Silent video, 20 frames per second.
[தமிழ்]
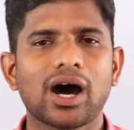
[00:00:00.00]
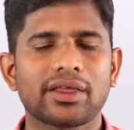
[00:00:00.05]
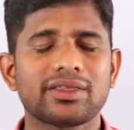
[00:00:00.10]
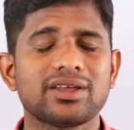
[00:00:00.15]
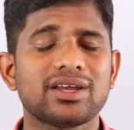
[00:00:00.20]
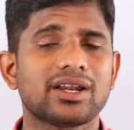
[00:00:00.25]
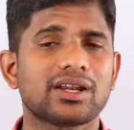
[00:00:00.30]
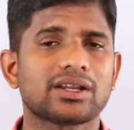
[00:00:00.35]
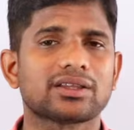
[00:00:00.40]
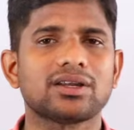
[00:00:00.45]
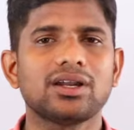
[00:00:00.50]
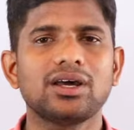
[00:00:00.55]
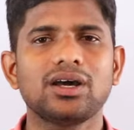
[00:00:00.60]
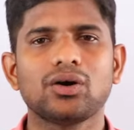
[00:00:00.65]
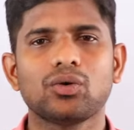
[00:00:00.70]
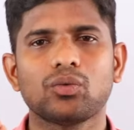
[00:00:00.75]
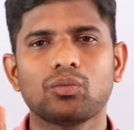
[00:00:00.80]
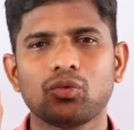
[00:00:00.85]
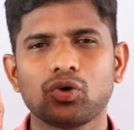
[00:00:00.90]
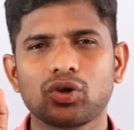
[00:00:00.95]
அதே நேரத்தில்
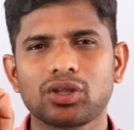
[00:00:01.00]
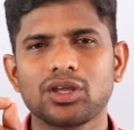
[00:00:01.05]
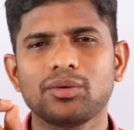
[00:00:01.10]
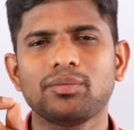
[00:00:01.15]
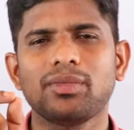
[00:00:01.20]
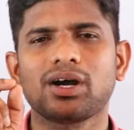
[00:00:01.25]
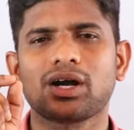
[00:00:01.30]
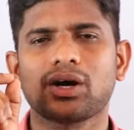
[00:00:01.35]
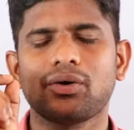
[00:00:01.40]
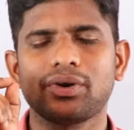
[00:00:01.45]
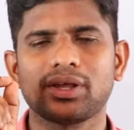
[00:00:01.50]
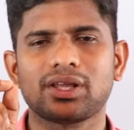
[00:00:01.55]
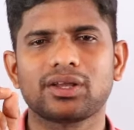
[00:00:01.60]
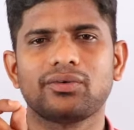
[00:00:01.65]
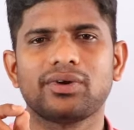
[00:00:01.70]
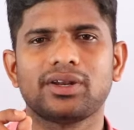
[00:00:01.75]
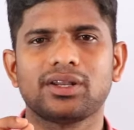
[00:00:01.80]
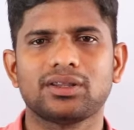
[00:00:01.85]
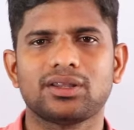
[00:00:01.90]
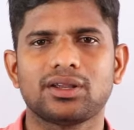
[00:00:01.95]
முக்கியமாக கவனிக்க
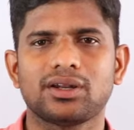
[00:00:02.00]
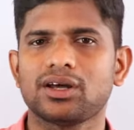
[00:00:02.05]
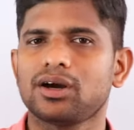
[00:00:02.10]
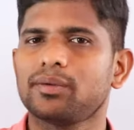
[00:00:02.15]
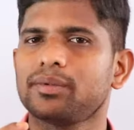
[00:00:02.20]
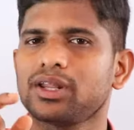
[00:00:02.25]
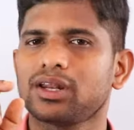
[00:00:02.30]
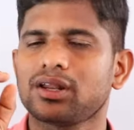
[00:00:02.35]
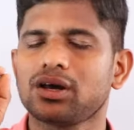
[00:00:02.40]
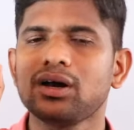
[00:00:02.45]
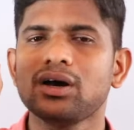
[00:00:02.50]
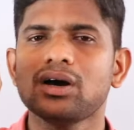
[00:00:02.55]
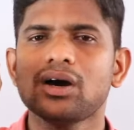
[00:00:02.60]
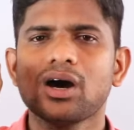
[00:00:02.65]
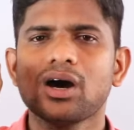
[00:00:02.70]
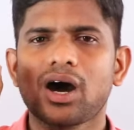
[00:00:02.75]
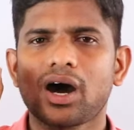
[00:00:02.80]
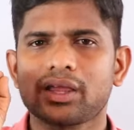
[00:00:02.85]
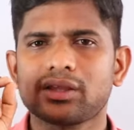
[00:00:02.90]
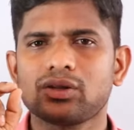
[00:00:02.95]
வேண்டியது என்ன அப்படின்னா
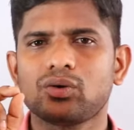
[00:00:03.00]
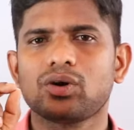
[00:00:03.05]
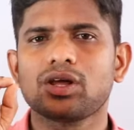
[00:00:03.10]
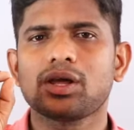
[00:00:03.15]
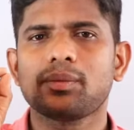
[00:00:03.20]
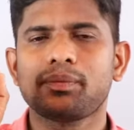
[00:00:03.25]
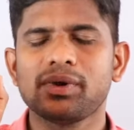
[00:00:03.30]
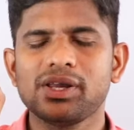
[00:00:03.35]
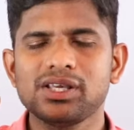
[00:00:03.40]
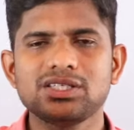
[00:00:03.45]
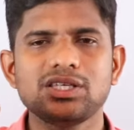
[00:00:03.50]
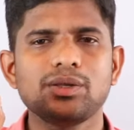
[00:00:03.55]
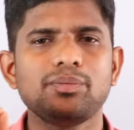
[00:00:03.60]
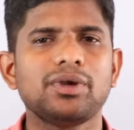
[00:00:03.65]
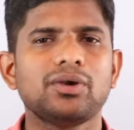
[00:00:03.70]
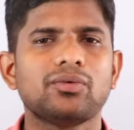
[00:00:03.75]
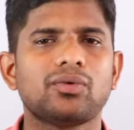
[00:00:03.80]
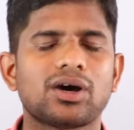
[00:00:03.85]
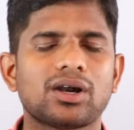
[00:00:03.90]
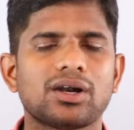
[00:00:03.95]
அதனுடைய
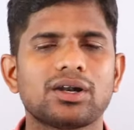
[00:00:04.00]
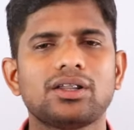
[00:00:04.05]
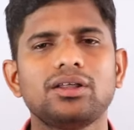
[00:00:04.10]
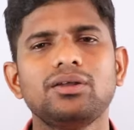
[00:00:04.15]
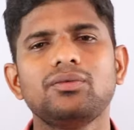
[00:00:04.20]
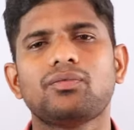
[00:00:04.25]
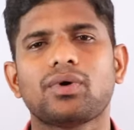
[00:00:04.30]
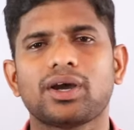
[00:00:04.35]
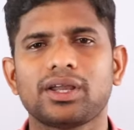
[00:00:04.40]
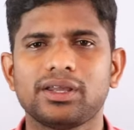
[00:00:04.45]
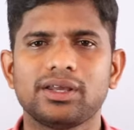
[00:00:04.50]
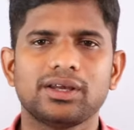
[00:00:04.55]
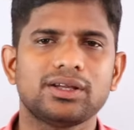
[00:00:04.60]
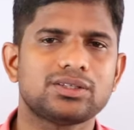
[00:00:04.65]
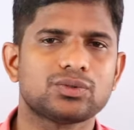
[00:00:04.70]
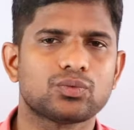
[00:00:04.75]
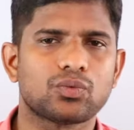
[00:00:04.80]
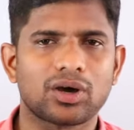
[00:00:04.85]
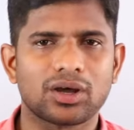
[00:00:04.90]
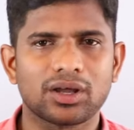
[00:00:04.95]
பிசிபி வாரண்ட்டி ஃபைவ்
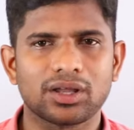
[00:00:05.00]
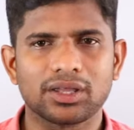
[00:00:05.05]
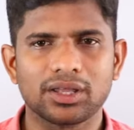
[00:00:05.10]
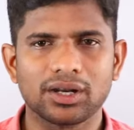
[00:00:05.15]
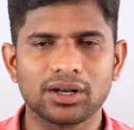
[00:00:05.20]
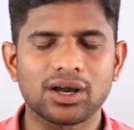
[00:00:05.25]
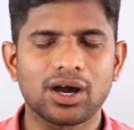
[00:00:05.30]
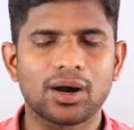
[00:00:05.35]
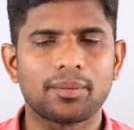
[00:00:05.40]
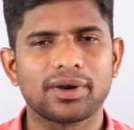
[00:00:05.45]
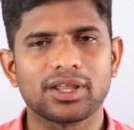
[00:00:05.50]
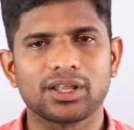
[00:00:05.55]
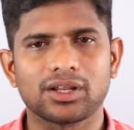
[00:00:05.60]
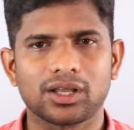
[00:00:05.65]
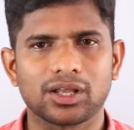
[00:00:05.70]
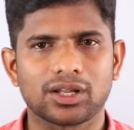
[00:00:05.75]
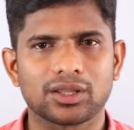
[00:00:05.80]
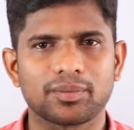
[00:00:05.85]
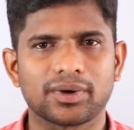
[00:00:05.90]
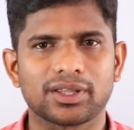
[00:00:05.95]
இயர்ஸ் இருக்கா
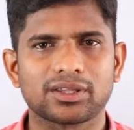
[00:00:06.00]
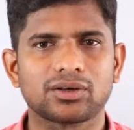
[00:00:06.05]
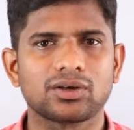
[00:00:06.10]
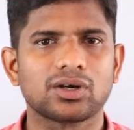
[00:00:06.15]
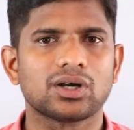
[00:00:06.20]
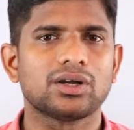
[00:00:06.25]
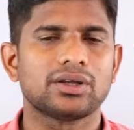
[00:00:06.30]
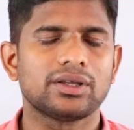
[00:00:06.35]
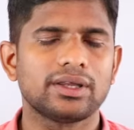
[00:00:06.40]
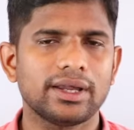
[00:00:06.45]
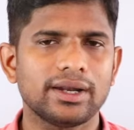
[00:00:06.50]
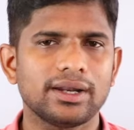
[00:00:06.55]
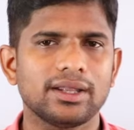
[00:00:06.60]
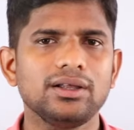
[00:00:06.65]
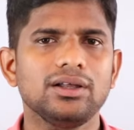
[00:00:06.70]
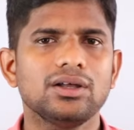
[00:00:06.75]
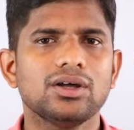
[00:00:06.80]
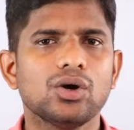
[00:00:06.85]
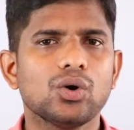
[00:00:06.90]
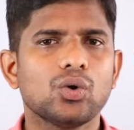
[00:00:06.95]
அப்படிங்கிறத பார்த்துக்கோங்க
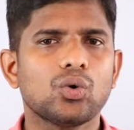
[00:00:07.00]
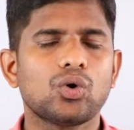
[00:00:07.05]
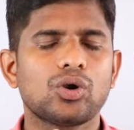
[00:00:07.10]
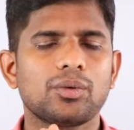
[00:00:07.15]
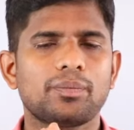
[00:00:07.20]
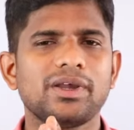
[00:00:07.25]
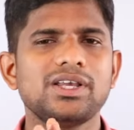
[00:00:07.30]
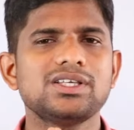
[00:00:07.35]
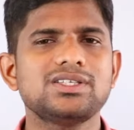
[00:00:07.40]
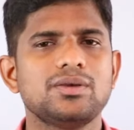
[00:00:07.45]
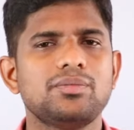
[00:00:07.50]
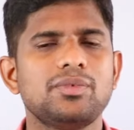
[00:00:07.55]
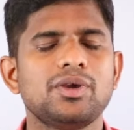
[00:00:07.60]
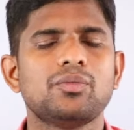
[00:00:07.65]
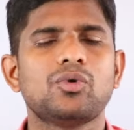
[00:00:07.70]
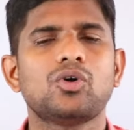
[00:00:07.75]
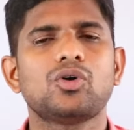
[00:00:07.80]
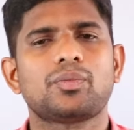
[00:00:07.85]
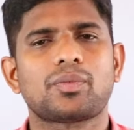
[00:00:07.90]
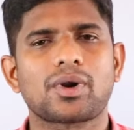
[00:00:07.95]
ஏன்னா ஒரு பிசிபி
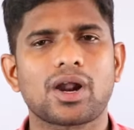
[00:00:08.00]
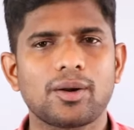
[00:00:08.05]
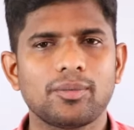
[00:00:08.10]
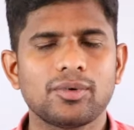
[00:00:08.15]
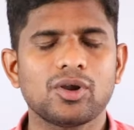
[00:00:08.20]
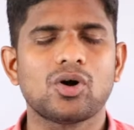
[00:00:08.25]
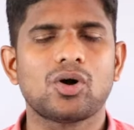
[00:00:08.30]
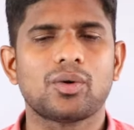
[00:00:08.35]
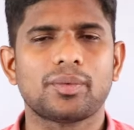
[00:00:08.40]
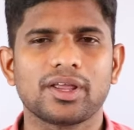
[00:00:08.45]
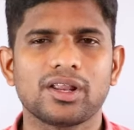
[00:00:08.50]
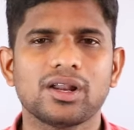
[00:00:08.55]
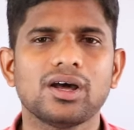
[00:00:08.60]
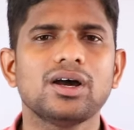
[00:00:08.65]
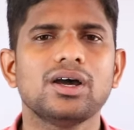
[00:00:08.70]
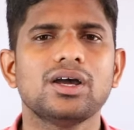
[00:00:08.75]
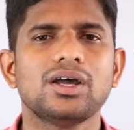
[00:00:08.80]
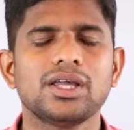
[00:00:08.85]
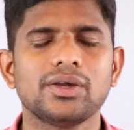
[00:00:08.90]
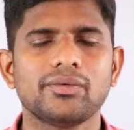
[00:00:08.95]
பிபி போர்டு ப்ராப்ளம்
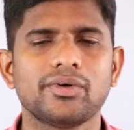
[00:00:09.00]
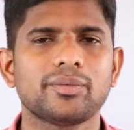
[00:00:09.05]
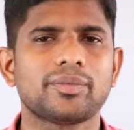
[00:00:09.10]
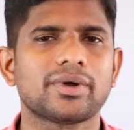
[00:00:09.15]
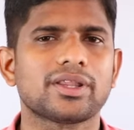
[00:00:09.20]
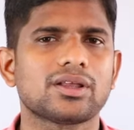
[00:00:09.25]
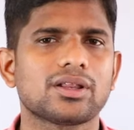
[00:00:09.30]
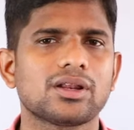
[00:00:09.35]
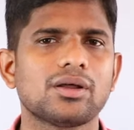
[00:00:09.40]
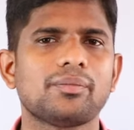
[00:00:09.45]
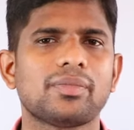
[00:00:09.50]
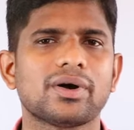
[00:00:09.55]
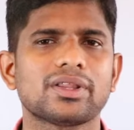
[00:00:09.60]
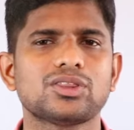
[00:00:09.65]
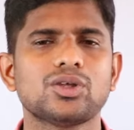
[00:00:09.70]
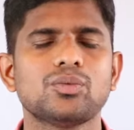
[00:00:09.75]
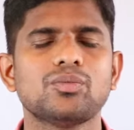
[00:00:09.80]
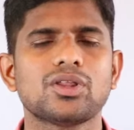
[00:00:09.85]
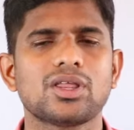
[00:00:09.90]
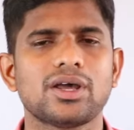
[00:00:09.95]
அப்படின்னா ஈவன் பார்த்தீங்கன்னா
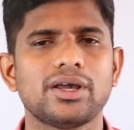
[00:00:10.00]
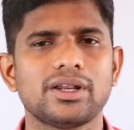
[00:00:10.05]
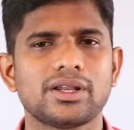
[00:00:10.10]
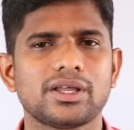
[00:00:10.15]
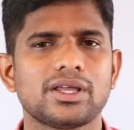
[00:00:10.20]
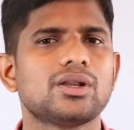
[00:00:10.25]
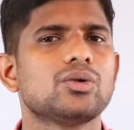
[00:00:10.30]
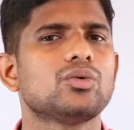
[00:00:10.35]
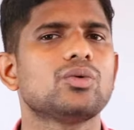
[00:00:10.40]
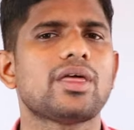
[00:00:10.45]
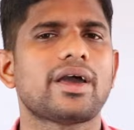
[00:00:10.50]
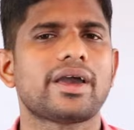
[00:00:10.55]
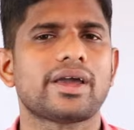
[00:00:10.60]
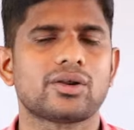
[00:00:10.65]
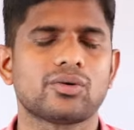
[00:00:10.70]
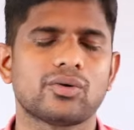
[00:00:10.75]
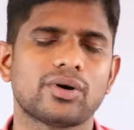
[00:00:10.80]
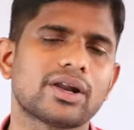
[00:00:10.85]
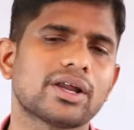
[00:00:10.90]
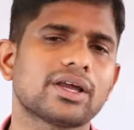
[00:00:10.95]
பத்தொம்பதாயிரம்
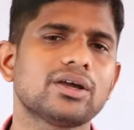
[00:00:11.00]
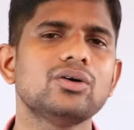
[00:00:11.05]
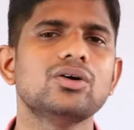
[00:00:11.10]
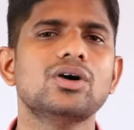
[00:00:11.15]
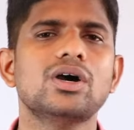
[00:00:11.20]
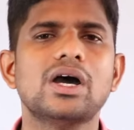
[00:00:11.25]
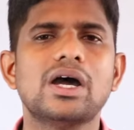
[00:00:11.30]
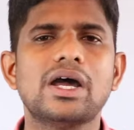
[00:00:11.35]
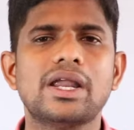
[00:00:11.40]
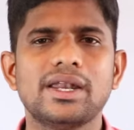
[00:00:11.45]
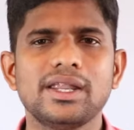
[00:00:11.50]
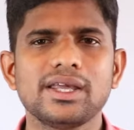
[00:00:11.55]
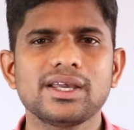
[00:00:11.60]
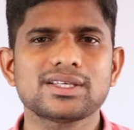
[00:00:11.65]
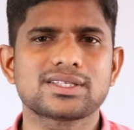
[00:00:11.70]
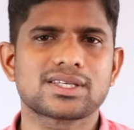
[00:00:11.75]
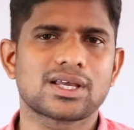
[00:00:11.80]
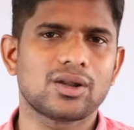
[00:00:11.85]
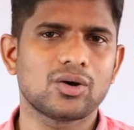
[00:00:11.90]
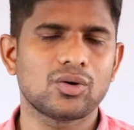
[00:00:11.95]
இருபதாயிரம் வரைக்கும்
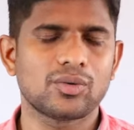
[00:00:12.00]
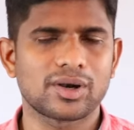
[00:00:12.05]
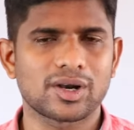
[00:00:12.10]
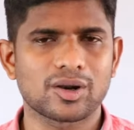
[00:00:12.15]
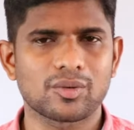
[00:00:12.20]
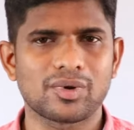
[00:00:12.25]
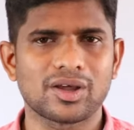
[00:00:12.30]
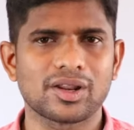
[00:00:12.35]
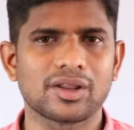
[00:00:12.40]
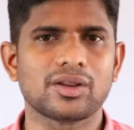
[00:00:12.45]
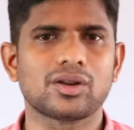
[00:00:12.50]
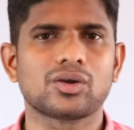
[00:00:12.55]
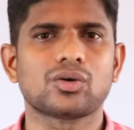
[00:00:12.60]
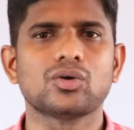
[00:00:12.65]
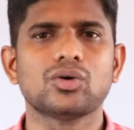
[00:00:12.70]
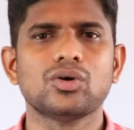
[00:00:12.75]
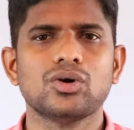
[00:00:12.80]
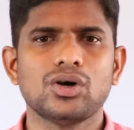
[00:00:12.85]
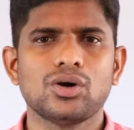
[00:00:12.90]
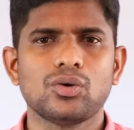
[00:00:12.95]
நீங்கள் செலவு பண்ணுற மாதிரி
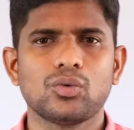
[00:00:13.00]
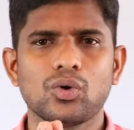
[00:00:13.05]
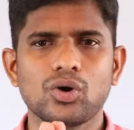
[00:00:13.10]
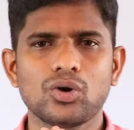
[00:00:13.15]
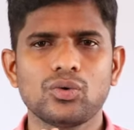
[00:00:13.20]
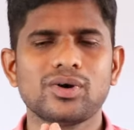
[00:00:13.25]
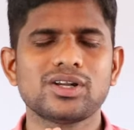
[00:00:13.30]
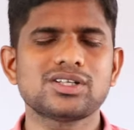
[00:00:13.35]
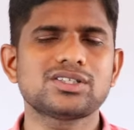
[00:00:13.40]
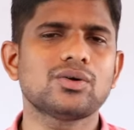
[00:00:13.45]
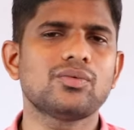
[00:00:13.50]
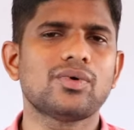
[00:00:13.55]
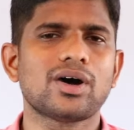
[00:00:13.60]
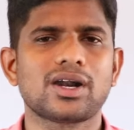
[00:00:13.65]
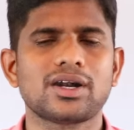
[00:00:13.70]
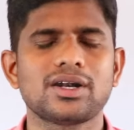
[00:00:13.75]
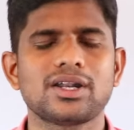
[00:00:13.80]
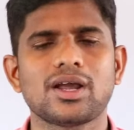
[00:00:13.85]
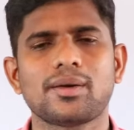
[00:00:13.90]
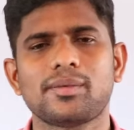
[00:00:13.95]
இருக்கும் ஒரு வருஷம்
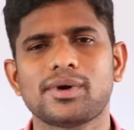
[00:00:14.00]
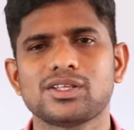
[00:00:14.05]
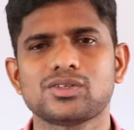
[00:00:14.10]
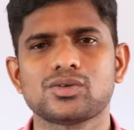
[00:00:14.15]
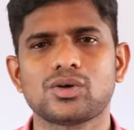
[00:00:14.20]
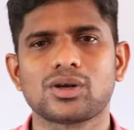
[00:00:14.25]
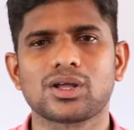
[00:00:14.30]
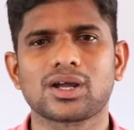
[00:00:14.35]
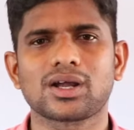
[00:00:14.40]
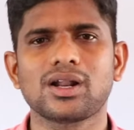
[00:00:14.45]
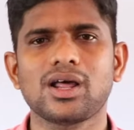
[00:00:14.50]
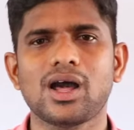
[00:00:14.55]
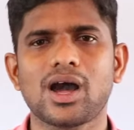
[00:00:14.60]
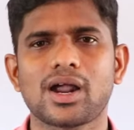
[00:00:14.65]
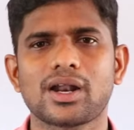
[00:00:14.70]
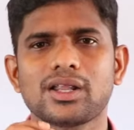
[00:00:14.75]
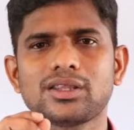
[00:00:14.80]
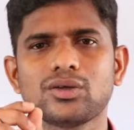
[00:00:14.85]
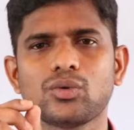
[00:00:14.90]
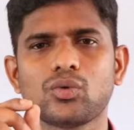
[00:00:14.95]
வாரண்ட்டி அப்படின்னு சொல்லிட்டாங்கன்னா
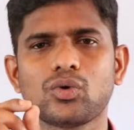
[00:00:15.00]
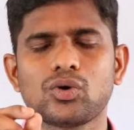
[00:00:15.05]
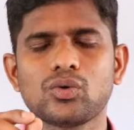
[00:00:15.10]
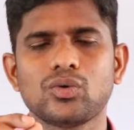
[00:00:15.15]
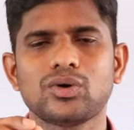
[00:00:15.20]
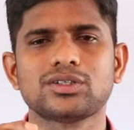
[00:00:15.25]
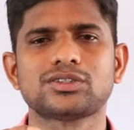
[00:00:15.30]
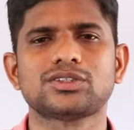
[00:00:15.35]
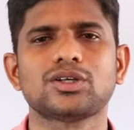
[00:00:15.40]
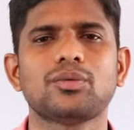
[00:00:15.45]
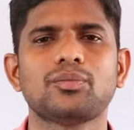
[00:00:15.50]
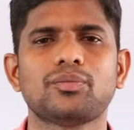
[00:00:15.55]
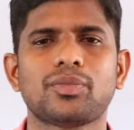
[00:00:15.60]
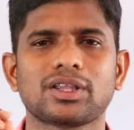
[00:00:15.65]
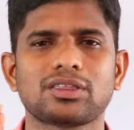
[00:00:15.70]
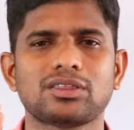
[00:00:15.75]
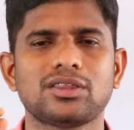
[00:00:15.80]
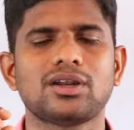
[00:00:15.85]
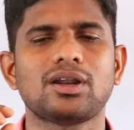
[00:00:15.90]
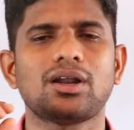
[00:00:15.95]
அடுத்த ஒரு வருஷம்
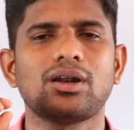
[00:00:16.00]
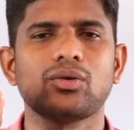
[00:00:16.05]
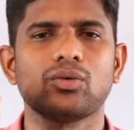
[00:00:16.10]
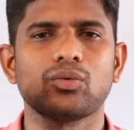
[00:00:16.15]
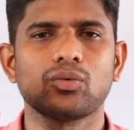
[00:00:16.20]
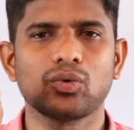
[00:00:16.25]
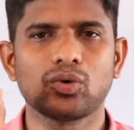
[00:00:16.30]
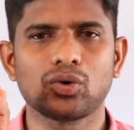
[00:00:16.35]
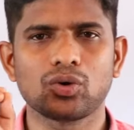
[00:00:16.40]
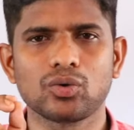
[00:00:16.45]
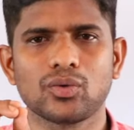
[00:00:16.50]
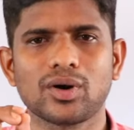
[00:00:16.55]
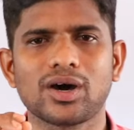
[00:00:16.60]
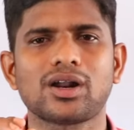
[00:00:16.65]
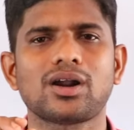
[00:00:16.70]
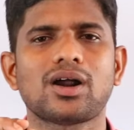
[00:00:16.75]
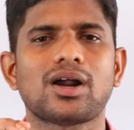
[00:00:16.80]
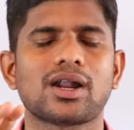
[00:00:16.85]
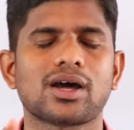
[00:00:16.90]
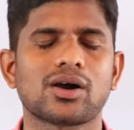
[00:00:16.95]
பத்து நாள் ஒரு
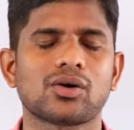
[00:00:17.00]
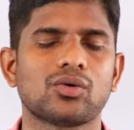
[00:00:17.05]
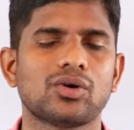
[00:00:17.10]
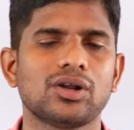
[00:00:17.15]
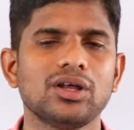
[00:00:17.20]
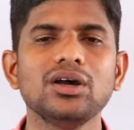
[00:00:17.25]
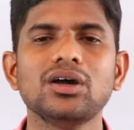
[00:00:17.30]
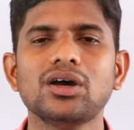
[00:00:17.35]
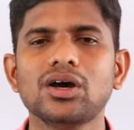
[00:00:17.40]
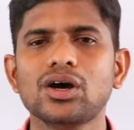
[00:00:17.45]
வாரம் ஆனால் கூட